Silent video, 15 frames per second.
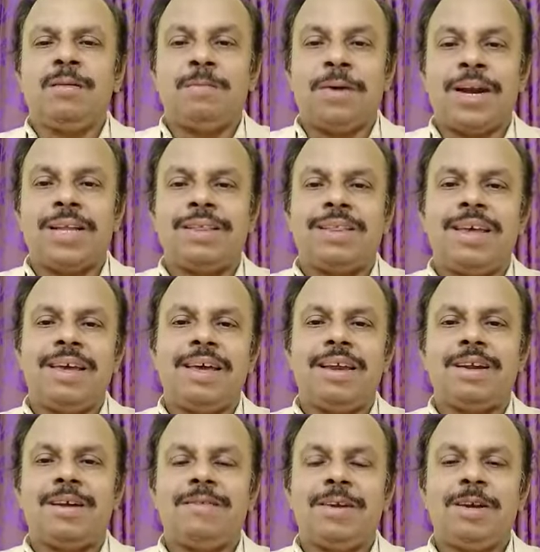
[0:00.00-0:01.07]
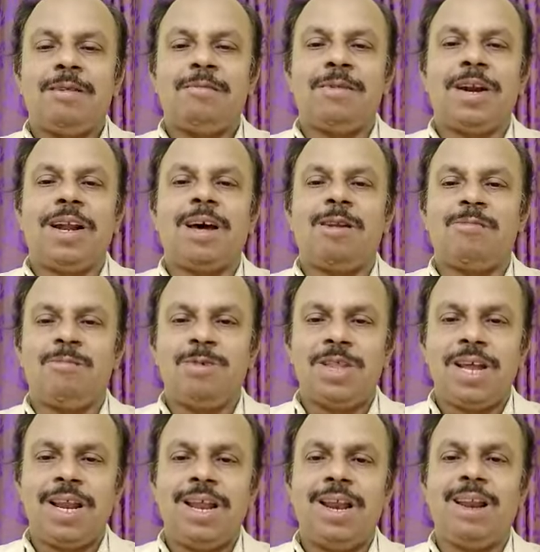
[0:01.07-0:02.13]
பணத்தை ஈர்க்க வேண்டுமானால்
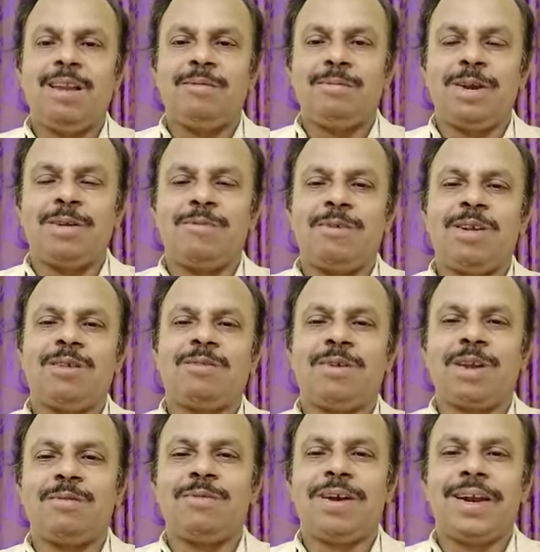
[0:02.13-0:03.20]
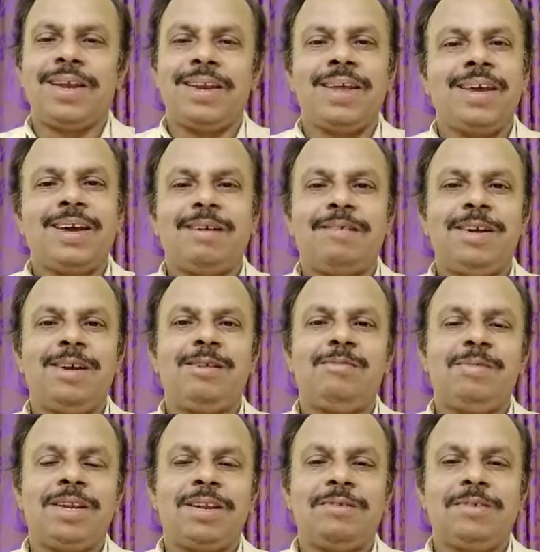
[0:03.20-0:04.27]
முதலில் நம்மிடம் உள்ள குறைபாடை நீக்க
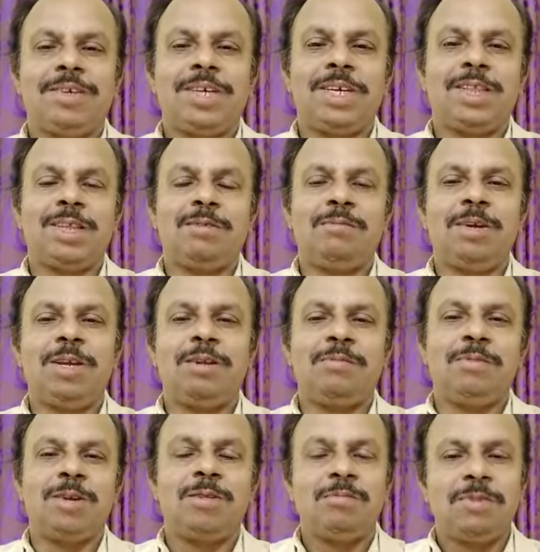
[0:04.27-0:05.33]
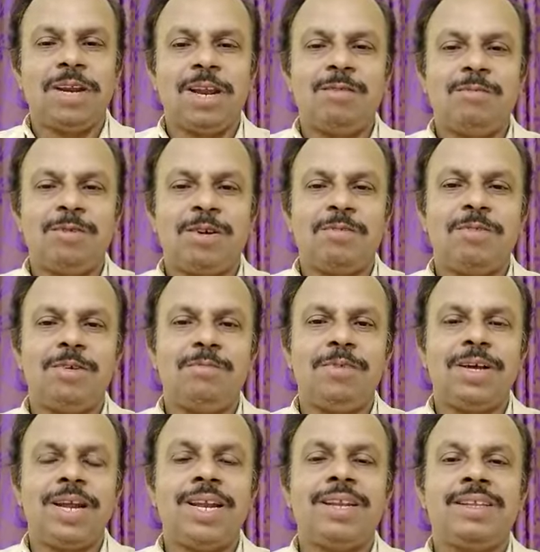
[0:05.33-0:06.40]
வேண்டும் என்ற விஷயத்தை மீண்டும் மீண்டும் நினைவூட்ட
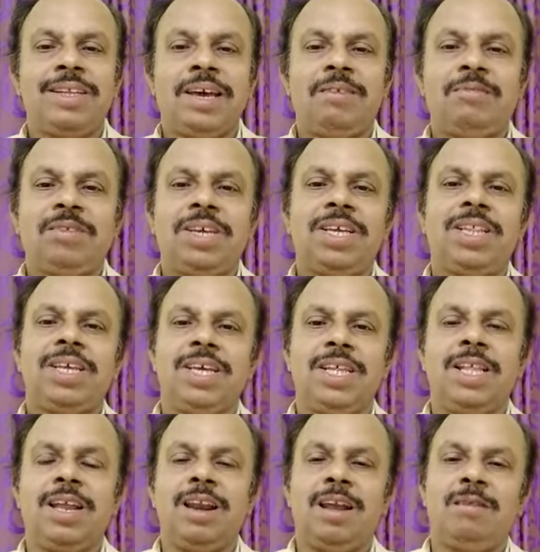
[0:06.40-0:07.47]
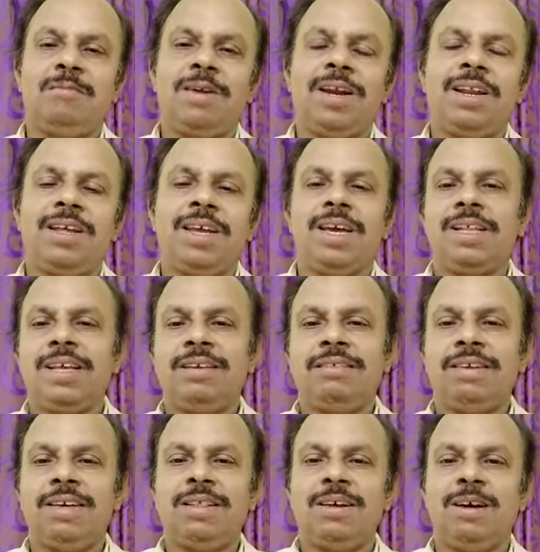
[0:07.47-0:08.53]
விரும்புகிறேன் தயவுசெய்து இது எதை
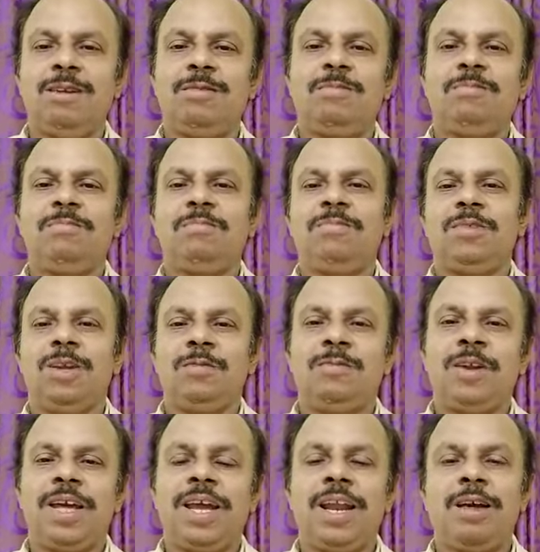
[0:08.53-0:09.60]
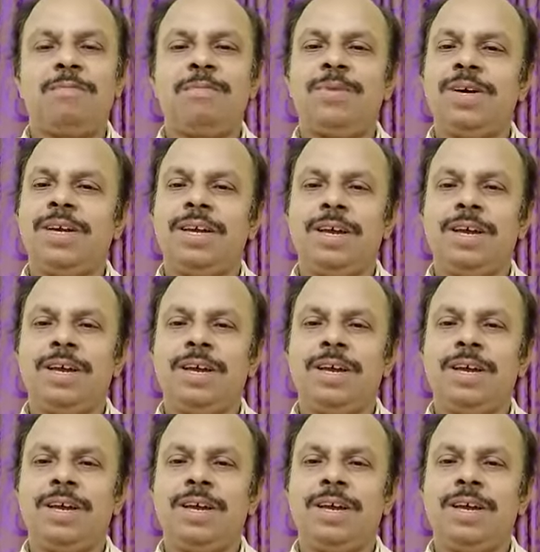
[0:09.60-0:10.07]
செய்தாலும் நம்முடைய இழப்பு